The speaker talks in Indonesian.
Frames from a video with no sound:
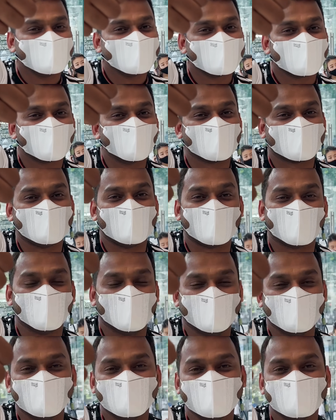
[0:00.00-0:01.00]
thank you
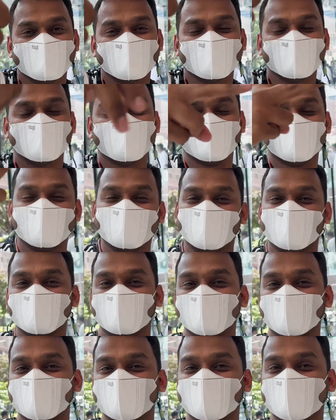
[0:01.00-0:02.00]
banget, thank you banget.
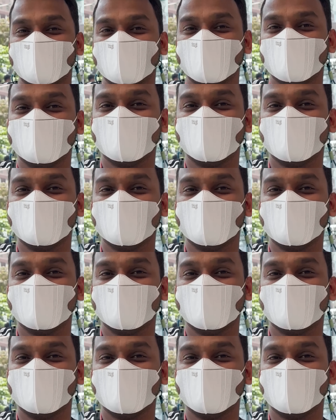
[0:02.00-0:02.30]
Gila, gue